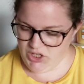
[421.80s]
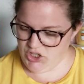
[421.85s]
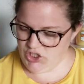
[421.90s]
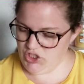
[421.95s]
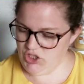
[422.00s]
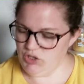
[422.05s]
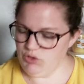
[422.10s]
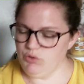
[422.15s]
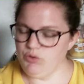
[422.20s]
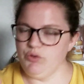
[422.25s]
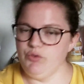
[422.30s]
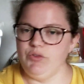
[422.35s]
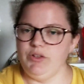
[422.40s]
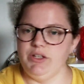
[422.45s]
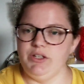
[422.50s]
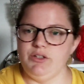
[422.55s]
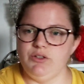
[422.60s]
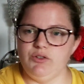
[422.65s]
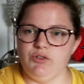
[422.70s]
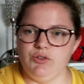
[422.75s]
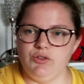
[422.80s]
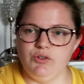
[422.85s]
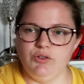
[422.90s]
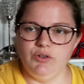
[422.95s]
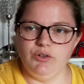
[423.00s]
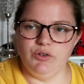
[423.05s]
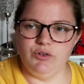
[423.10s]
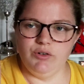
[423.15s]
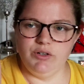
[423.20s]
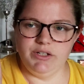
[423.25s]
J'ai trouvé ce
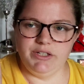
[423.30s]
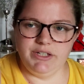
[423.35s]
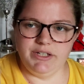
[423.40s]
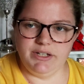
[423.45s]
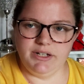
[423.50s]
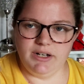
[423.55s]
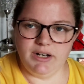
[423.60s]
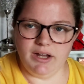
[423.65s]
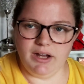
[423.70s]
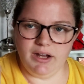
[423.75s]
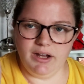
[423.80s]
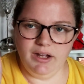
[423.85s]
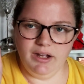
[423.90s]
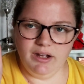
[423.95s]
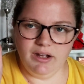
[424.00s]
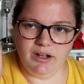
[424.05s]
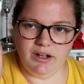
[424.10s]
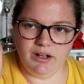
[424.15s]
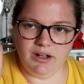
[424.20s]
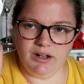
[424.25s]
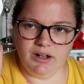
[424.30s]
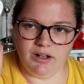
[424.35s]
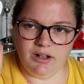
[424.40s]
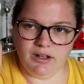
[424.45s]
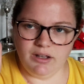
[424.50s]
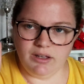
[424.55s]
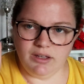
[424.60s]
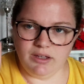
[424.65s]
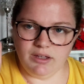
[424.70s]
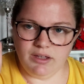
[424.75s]
collier là,
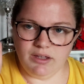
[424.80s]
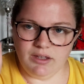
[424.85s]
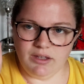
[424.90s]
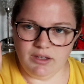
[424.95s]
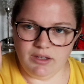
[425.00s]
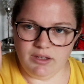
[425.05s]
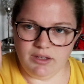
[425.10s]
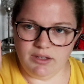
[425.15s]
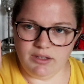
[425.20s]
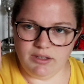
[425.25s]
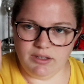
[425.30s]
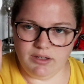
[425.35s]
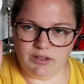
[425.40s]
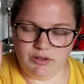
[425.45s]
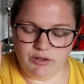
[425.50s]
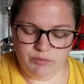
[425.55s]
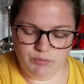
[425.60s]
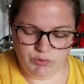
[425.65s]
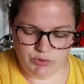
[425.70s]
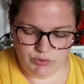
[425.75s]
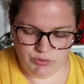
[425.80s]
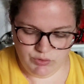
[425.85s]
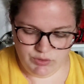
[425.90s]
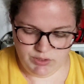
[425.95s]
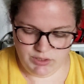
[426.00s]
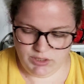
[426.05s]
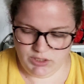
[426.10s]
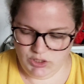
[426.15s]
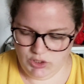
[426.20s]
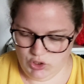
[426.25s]
qui est comme
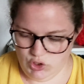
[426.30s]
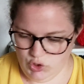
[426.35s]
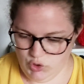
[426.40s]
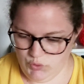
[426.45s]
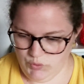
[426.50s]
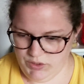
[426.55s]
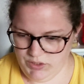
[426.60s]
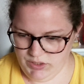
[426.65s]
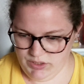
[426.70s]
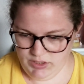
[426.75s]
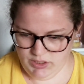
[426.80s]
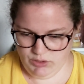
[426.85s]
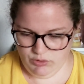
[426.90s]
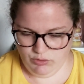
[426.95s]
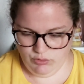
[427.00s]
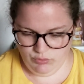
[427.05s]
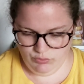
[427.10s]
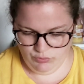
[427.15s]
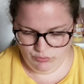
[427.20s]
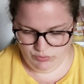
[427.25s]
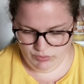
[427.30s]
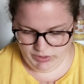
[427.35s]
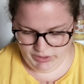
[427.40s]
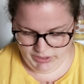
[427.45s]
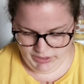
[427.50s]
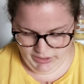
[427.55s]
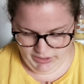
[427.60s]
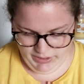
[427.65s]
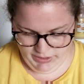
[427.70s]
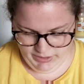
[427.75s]
ceci. Je vais essayer de
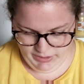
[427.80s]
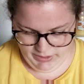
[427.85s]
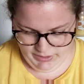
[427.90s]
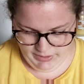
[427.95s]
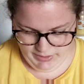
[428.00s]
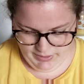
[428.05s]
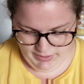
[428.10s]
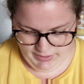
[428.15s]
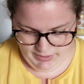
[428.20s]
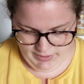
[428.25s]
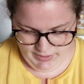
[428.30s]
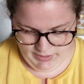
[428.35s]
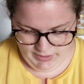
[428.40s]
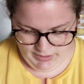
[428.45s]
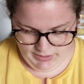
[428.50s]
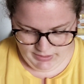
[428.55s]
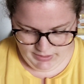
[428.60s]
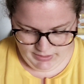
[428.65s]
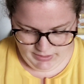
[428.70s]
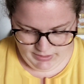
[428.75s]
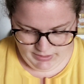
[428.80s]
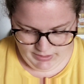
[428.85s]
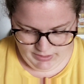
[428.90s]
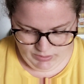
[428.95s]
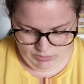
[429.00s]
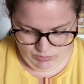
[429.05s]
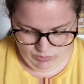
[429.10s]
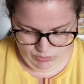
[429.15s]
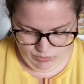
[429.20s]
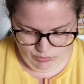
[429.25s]
l'ouvrir et
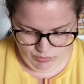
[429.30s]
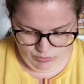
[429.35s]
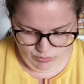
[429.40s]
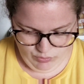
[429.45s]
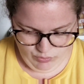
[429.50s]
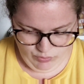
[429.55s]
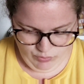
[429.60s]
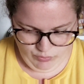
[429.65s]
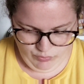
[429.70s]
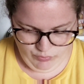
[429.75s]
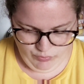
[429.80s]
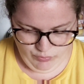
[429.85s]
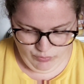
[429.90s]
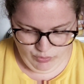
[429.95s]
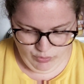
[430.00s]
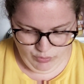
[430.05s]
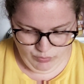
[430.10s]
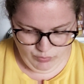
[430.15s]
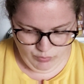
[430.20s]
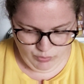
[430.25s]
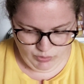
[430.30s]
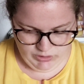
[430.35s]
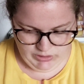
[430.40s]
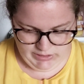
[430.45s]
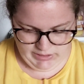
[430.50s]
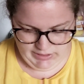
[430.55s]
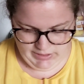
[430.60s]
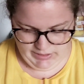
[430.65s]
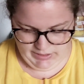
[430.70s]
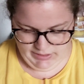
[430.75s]
de vous le
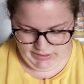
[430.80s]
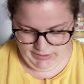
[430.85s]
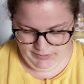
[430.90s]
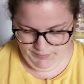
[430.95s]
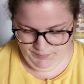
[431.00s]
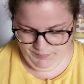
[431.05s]
montrer.